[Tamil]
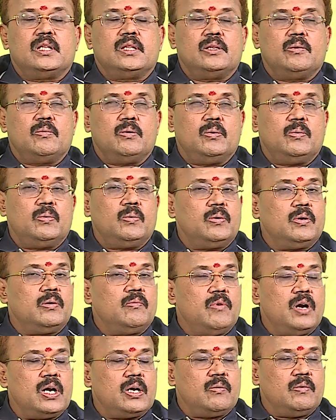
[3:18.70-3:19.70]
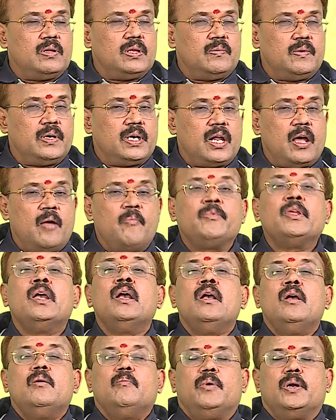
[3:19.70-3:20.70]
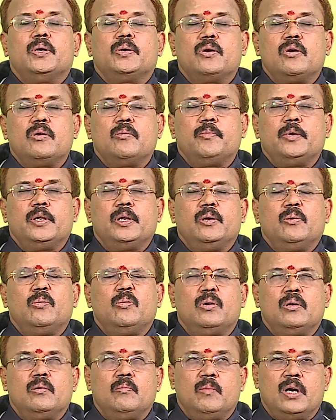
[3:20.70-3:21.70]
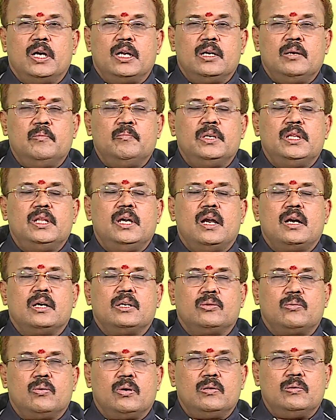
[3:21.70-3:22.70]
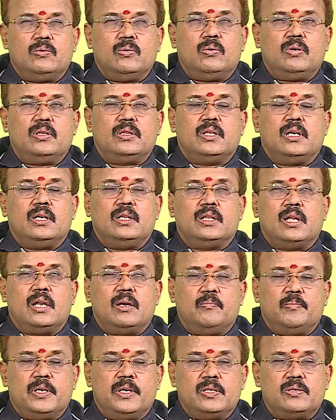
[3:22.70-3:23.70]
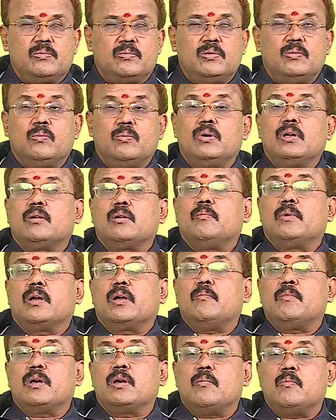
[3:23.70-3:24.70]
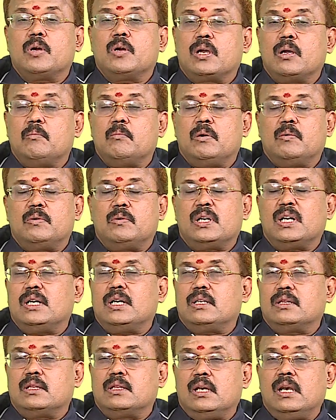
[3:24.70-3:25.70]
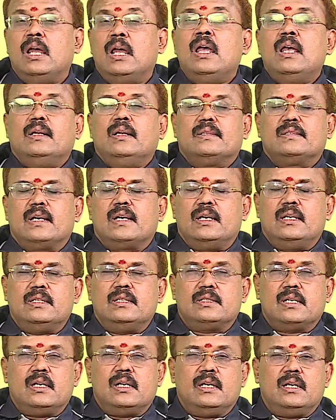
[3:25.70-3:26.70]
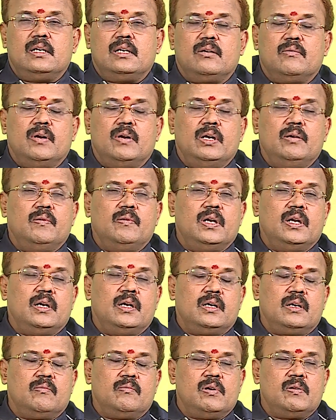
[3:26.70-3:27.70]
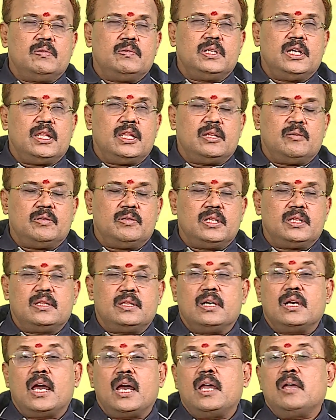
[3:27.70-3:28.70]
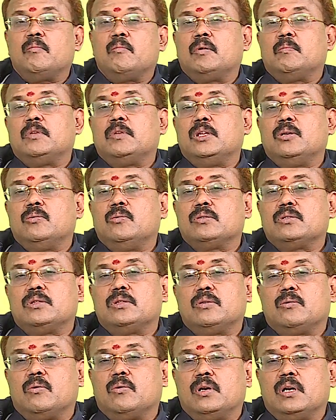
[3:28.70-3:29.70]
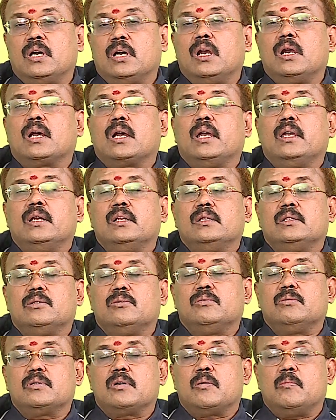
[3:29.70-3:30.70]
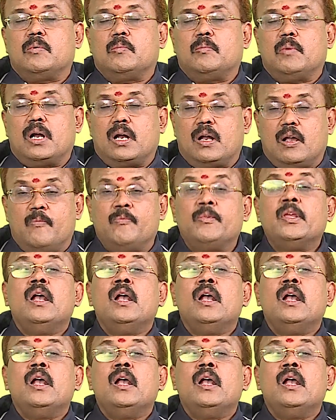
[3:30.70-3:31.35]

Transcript: தந்தை வழிவருடன் வாக்குவாதம் வேண்டாம் பெற்றோர் பெரியவருடன் மன நிம்மதியாக தொலை தூரத்தில் இருந்தாலும் பேசுவது உங்களுக்கு மிக மிக முக்கியம் அவர்களிடத்தில் சல்லு சல்லு என்று வல்லு வல்லு என்று விழுவது எந்த விதத்தில் நியாயம் என்பதை யோசித்துக் கொள்ளுங்கள் கையெழுத்திடுவதற்கு முன்பாக